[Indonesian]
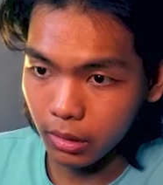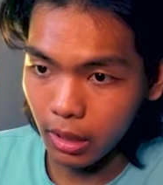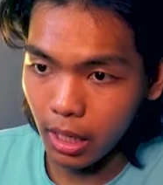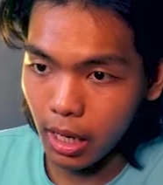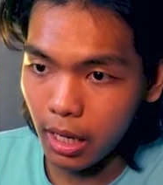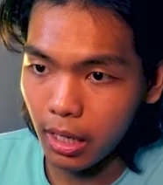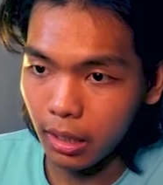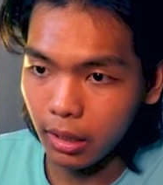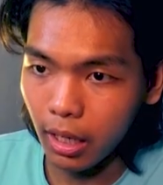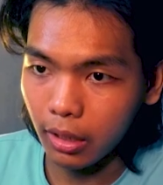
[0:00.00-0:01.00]

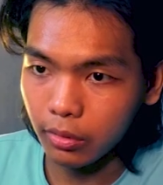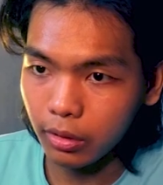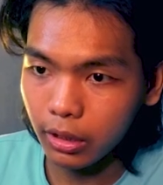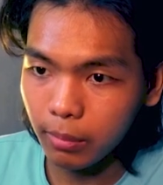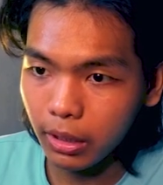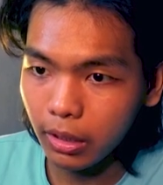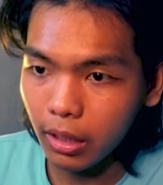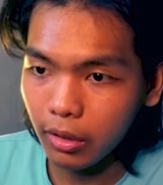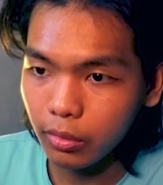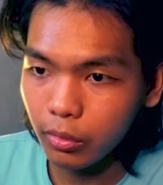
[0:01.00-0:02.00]
Nah, langsung kita
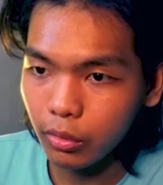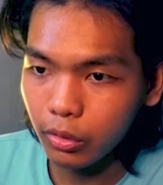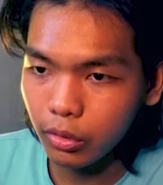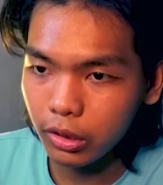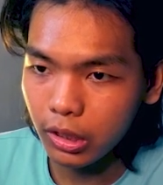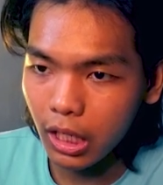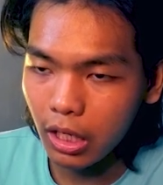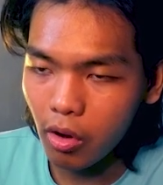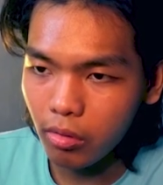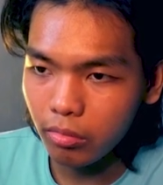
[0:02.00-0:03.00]
bikin langsung
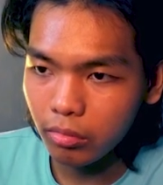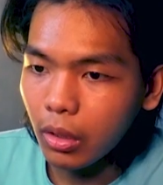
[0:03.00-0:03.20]
goodsnya dong.